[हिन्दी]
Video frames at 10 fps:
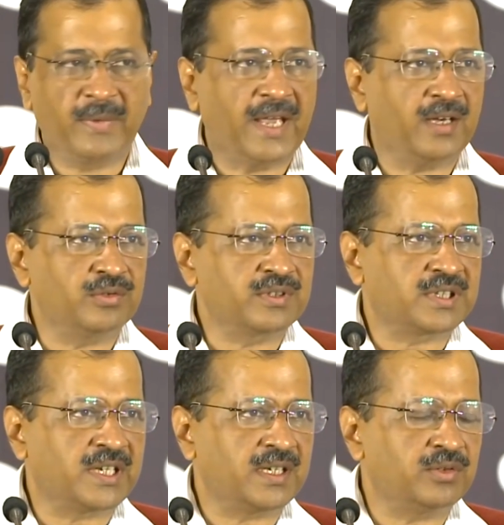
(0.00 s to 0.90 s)
मैं
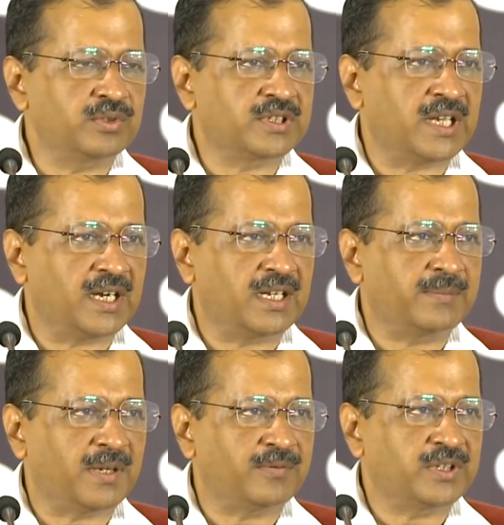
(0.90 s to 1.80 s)
उनसे उनसे अगली
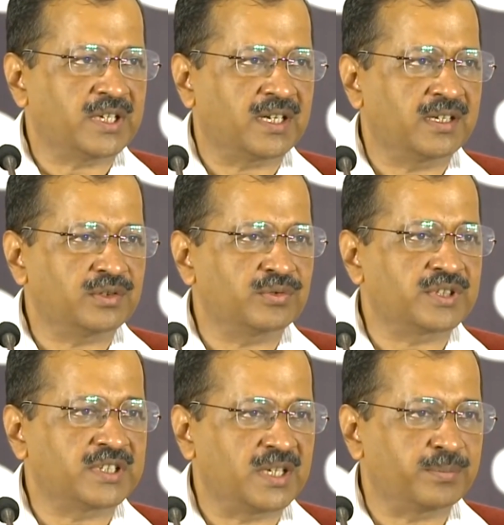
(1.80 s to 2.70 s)
बार वो ये कहे तो
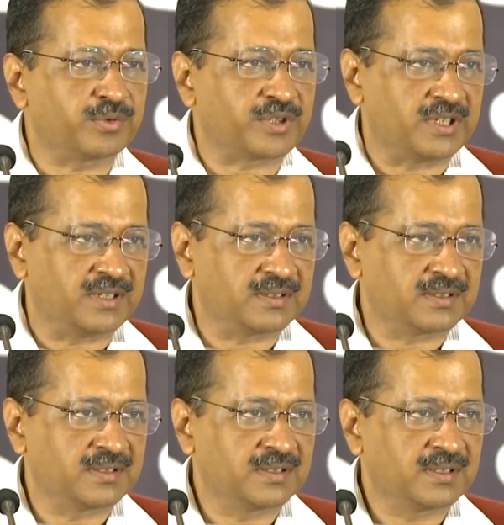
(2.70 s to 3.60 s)
उनसे ये पूछना
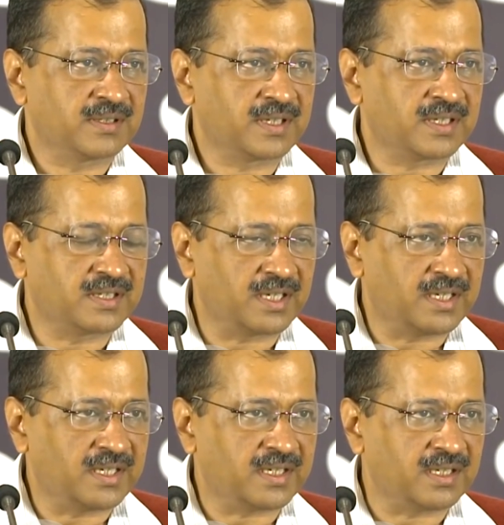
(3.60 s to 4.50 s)
कि
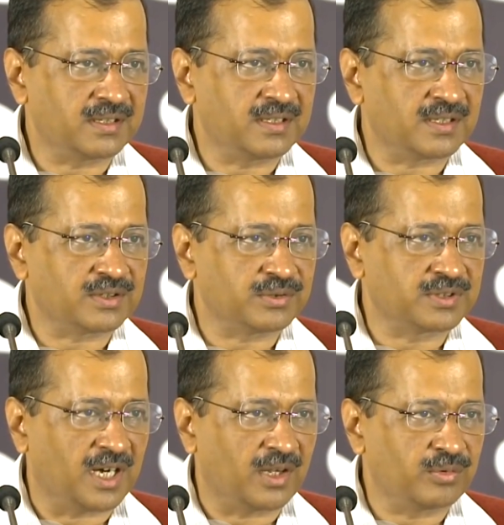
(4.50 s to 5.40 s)
दिल्ली के अंदर तो
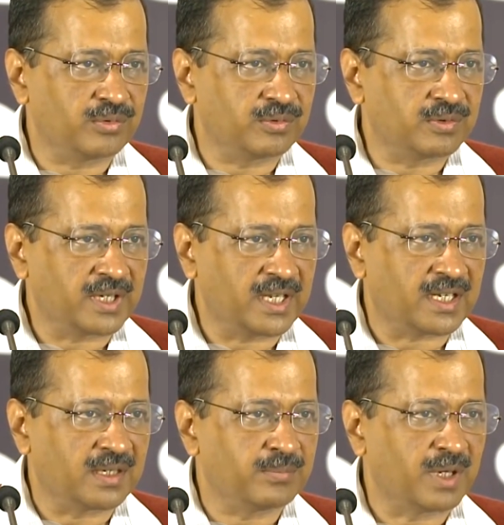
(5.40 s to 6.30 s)
दारू
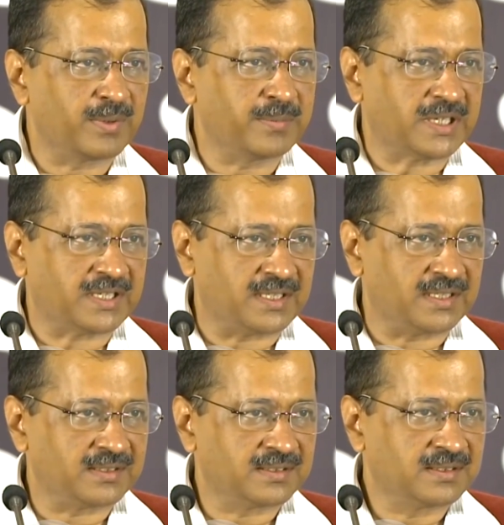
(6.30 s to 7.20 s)
एक नंबर में बिकती
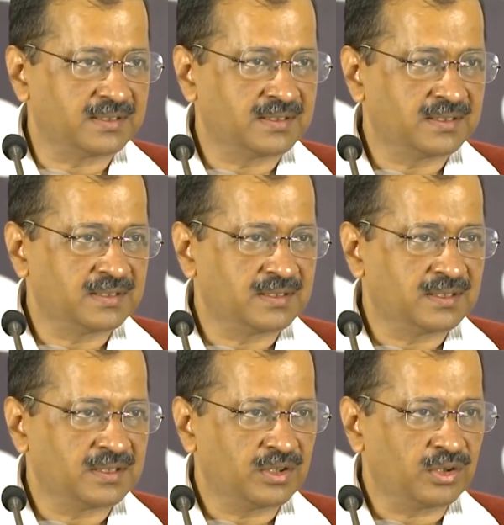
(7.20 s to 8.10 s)
है
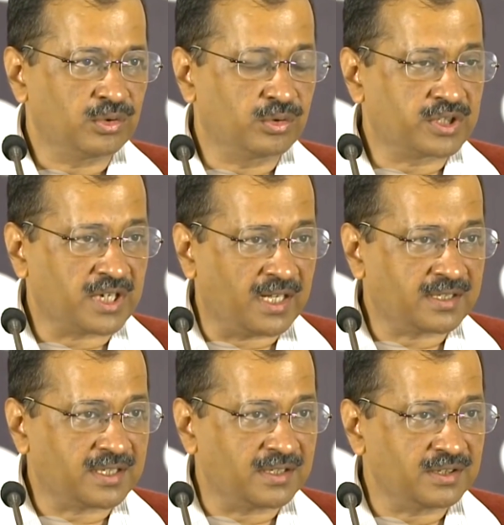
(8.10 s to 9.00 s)

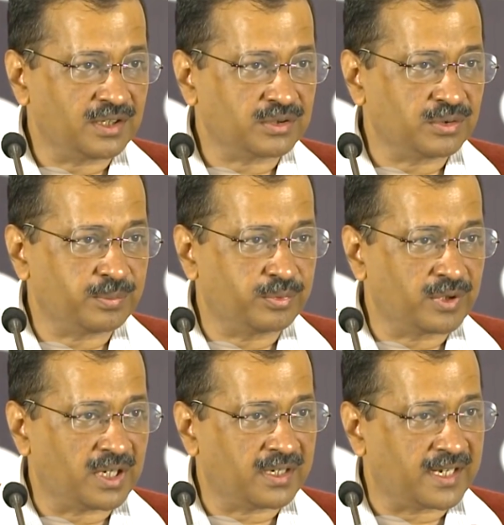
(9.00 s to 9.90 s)
गुजरात के अंदर तो
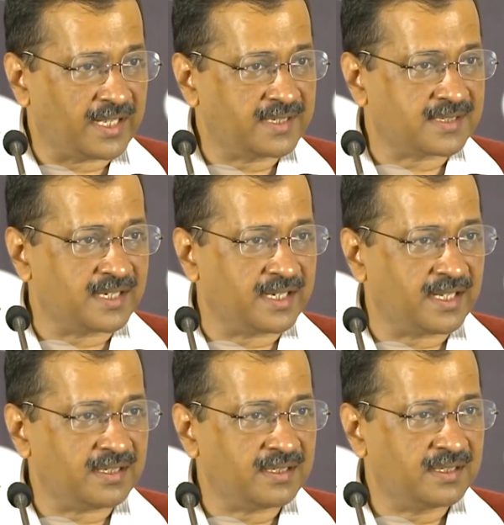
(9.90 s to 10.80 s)
पूरा ड्राई स्टेट है